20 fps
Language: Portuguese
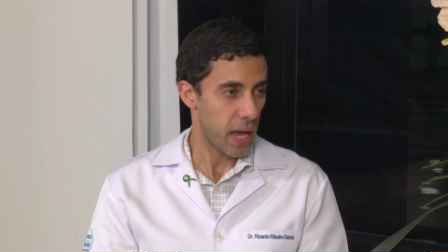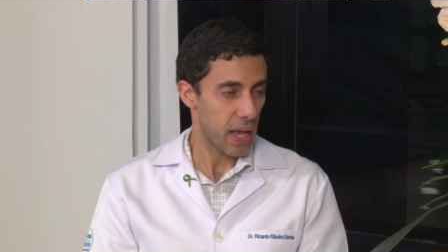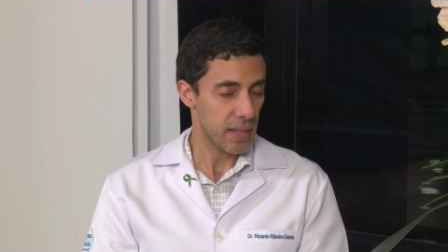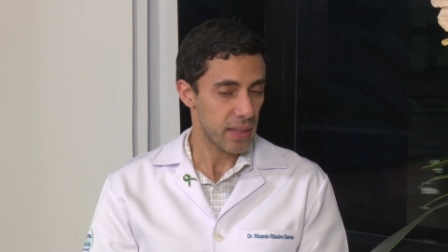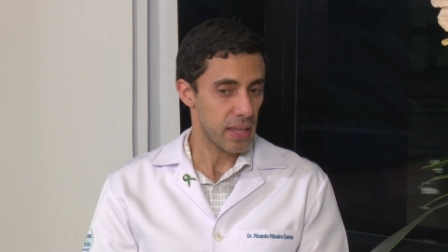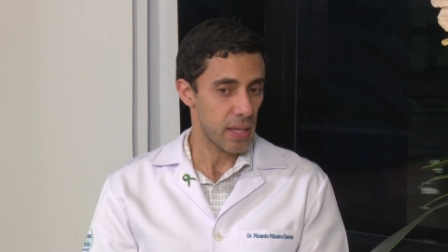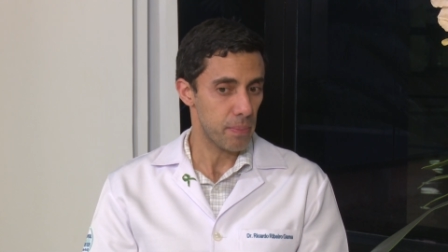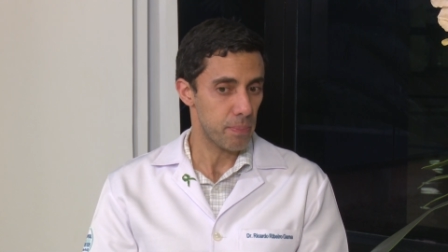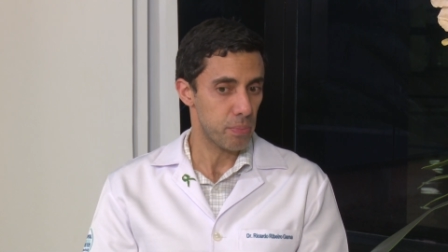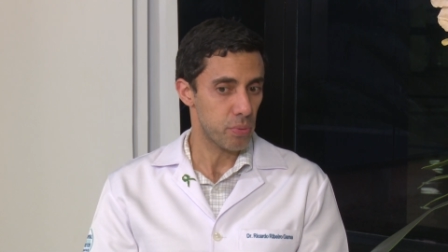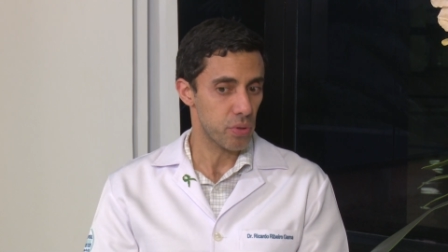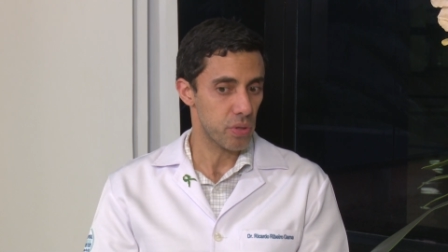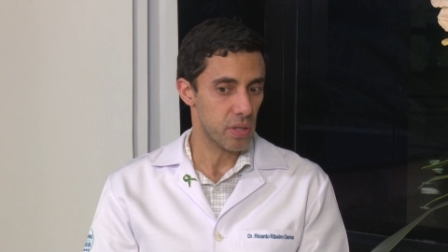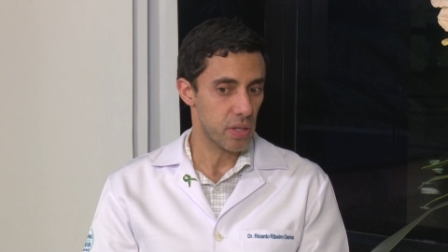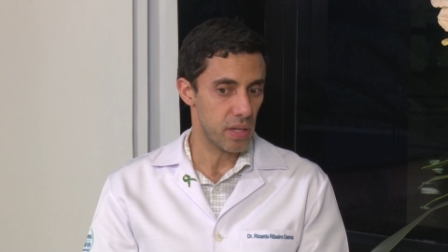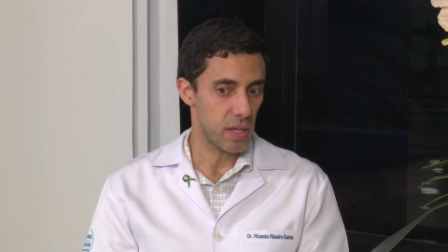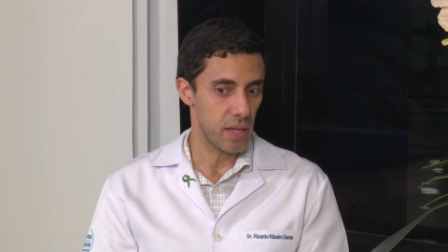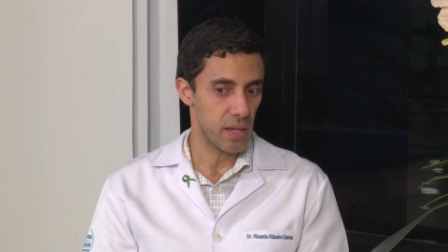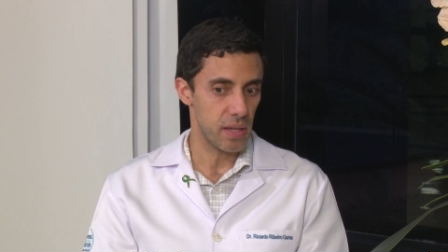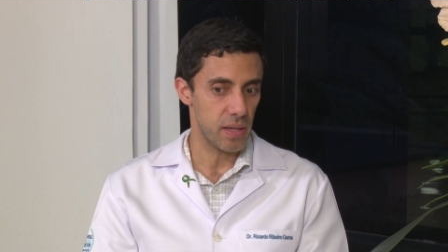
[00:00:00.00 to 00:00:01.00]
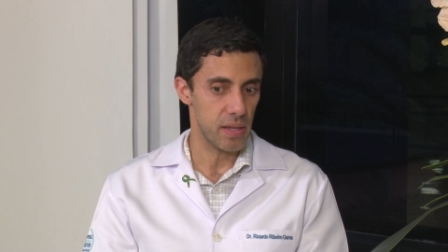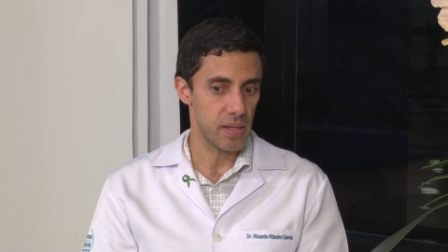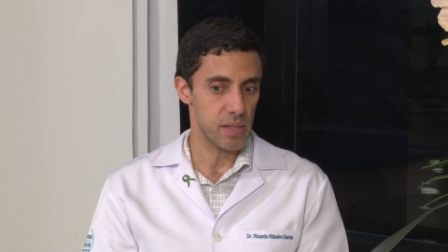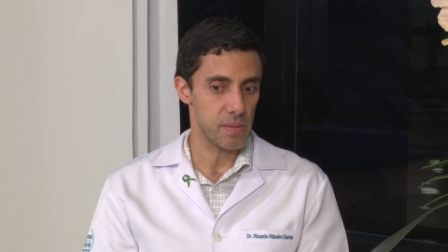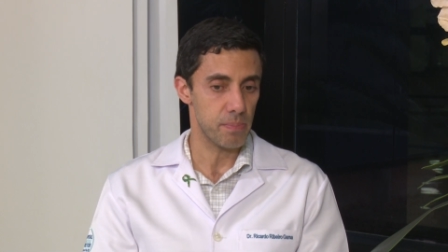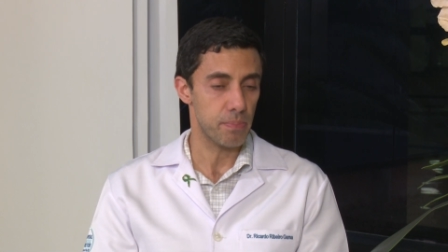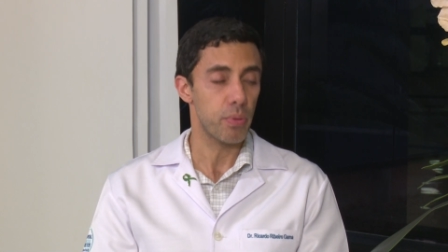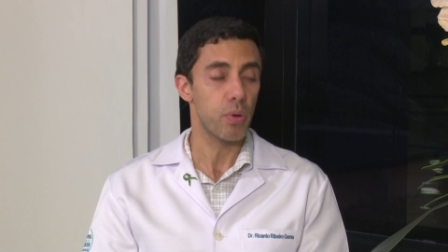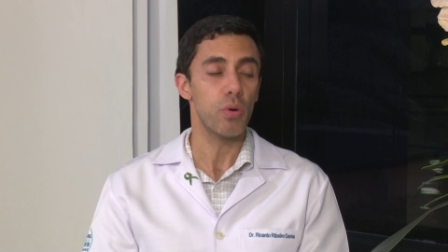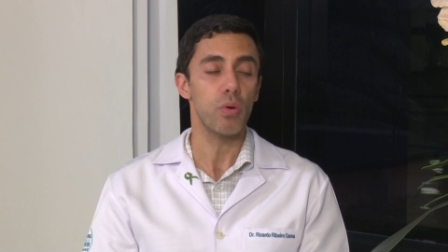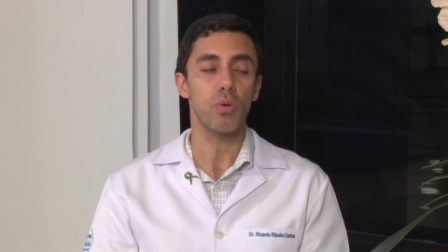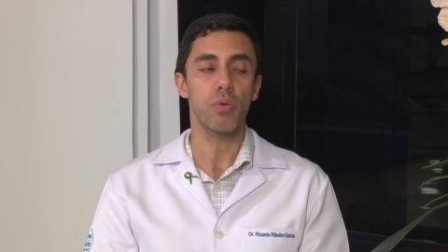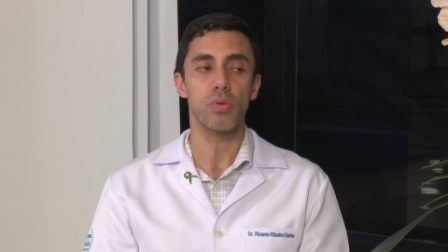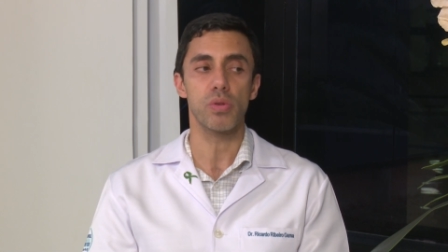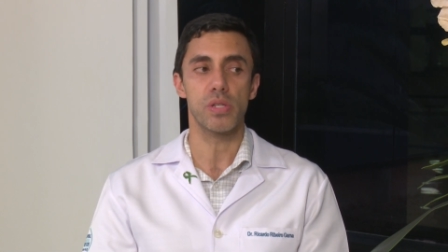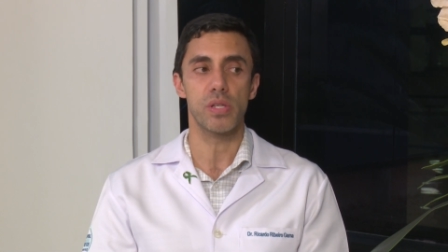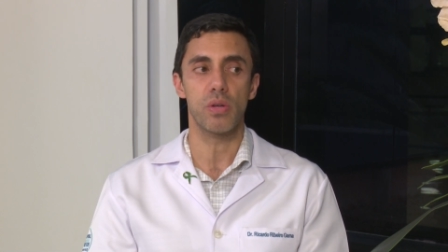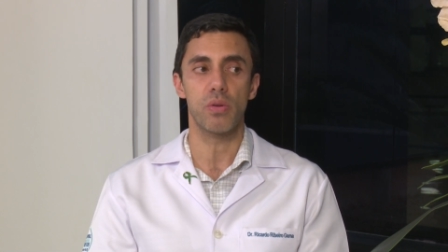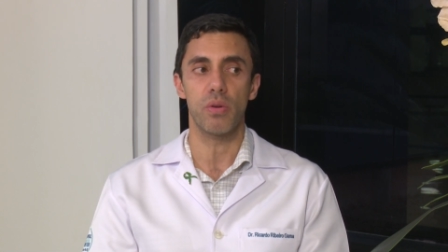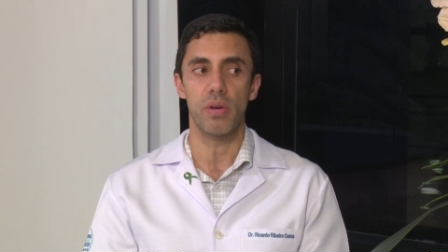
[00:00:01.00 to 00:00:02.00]
até porque pouco
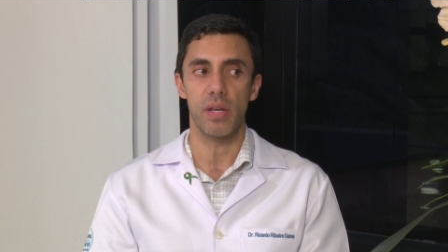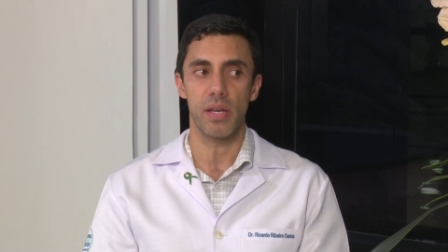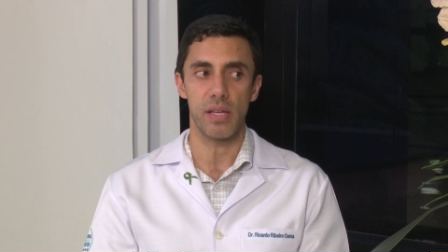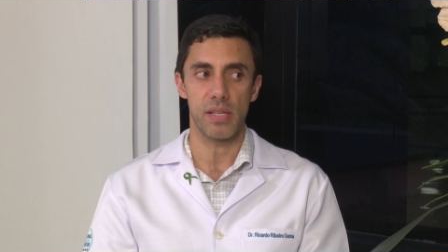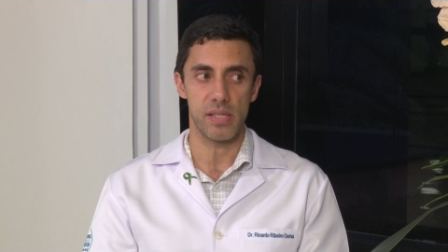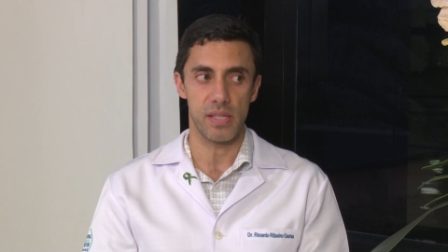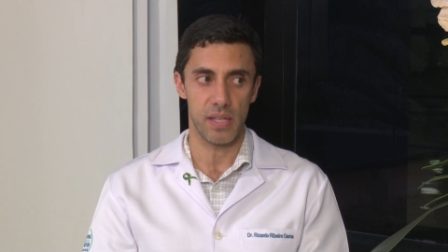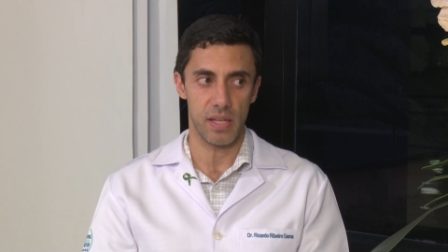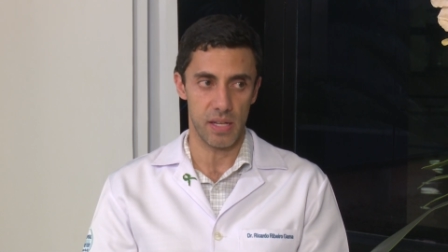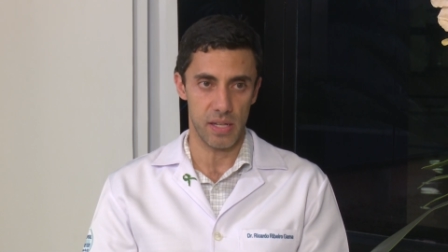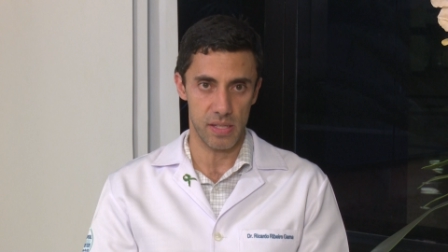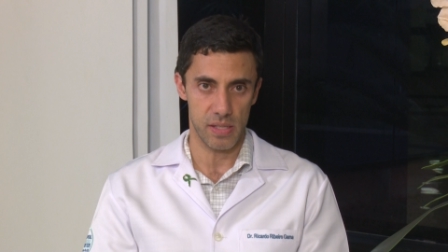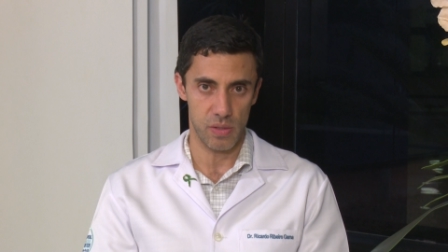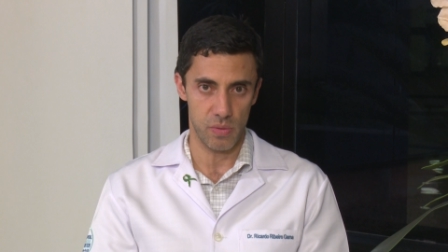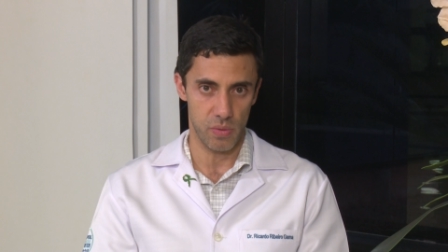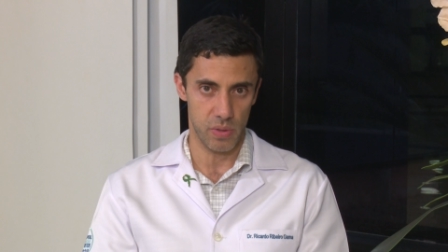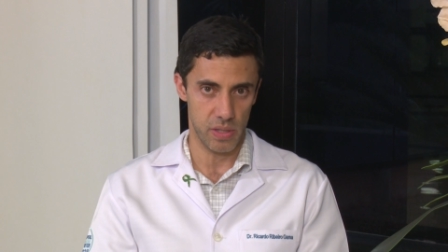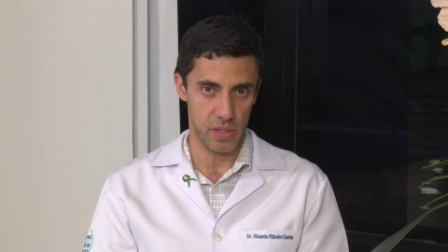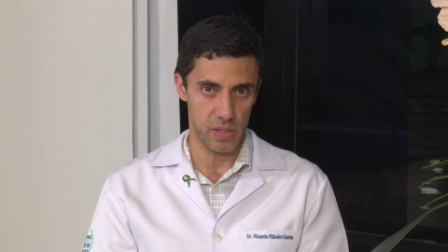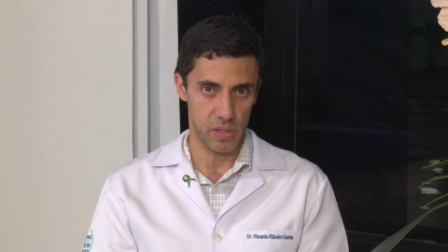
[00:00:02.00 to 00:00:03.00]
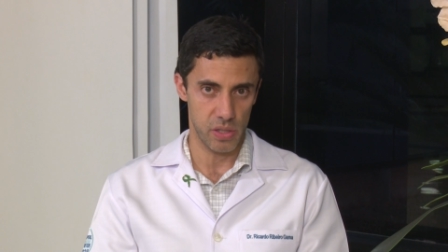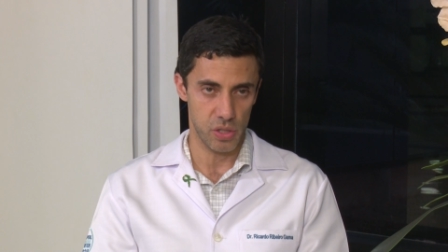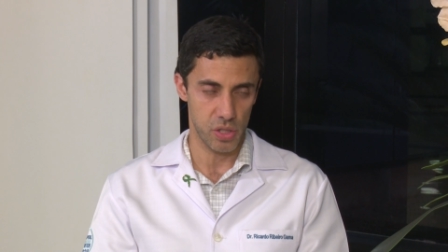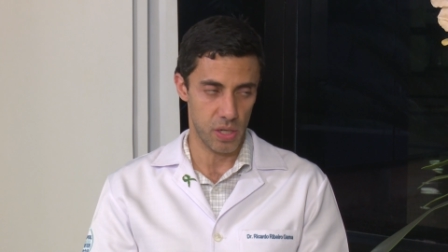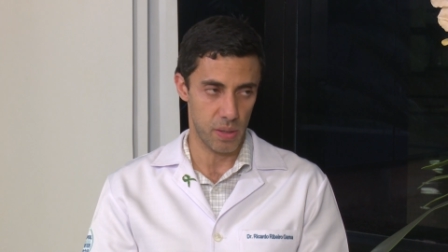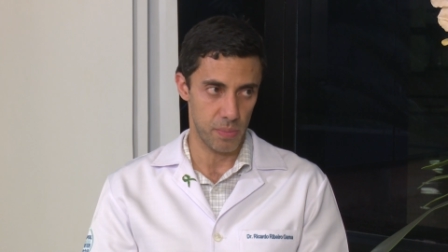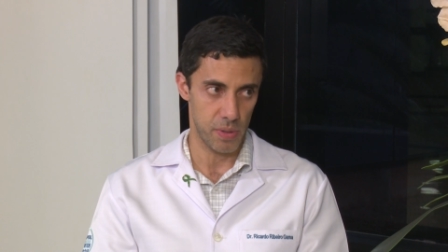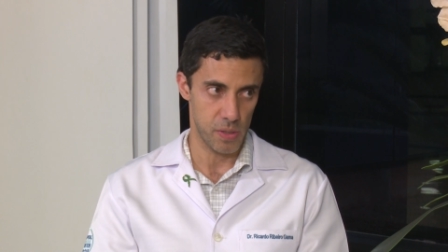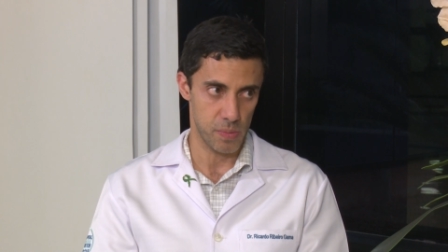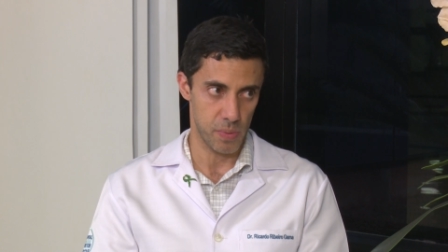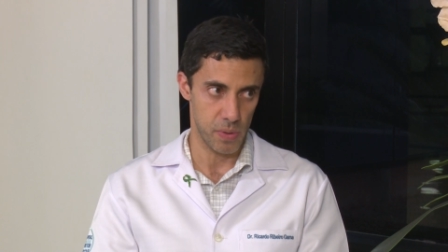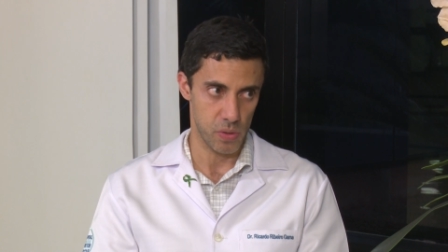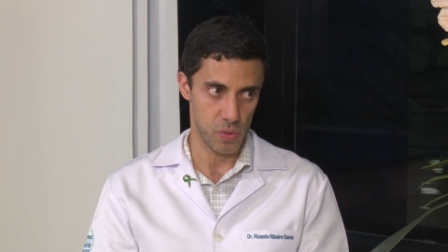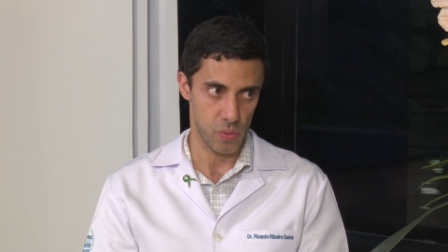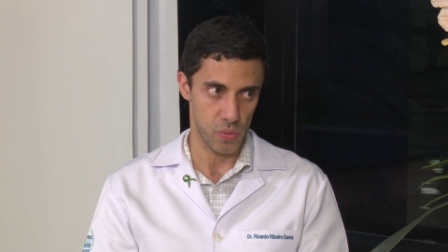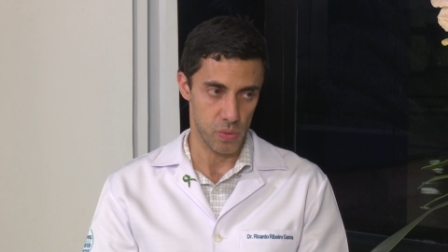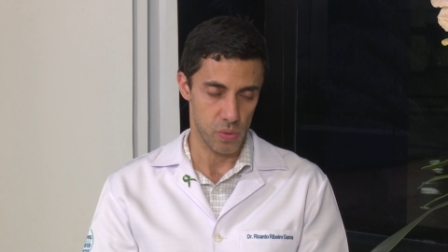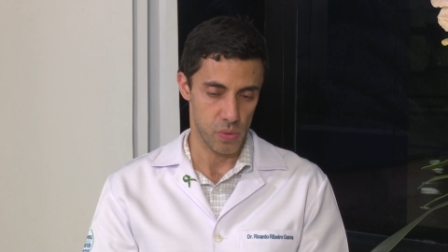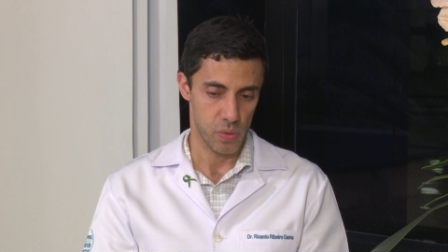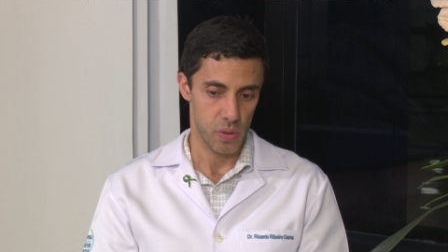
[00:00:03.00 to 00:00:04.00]
se conhece em relação ao câncer de cabeça e
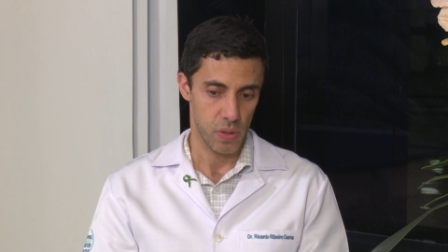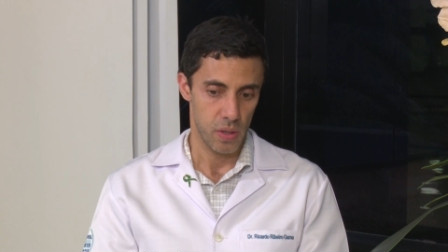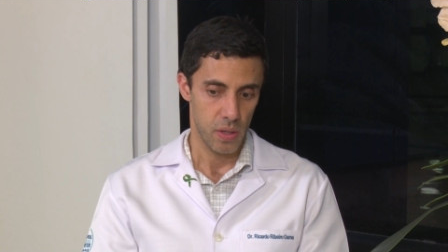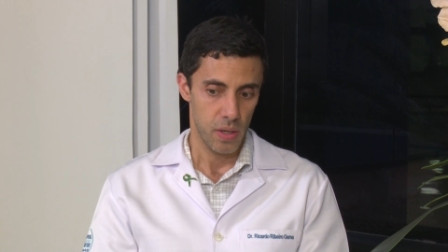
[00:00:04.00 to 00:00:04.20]
pescoço.